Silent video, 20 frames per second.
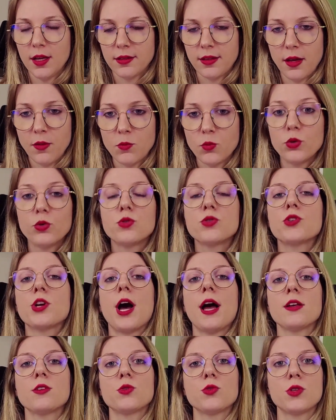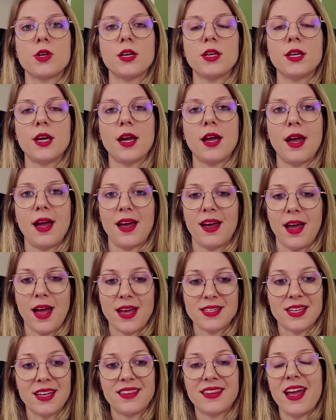tem muitos casos aí que a, a,
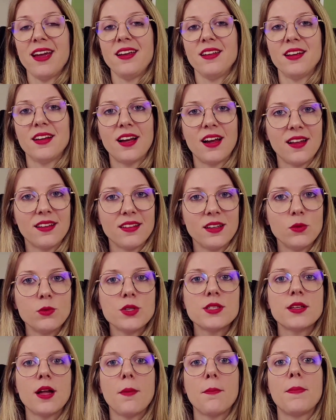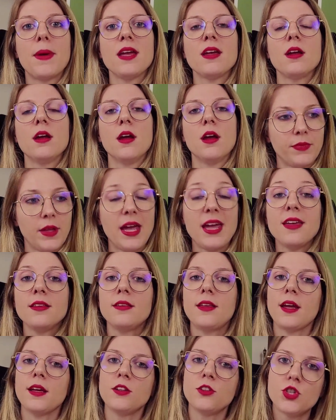essa técnica ela não está bem
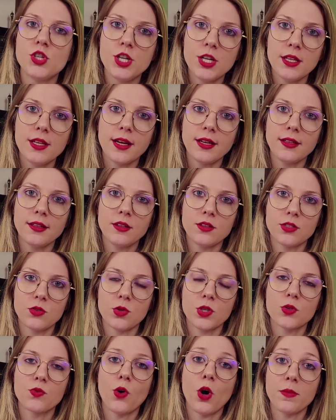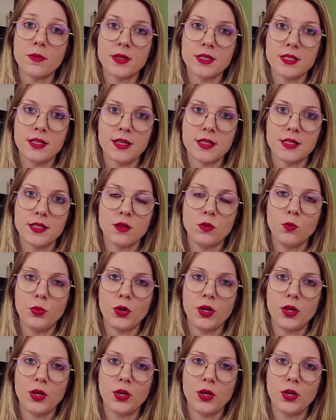entendida ainda as suas formas de ação,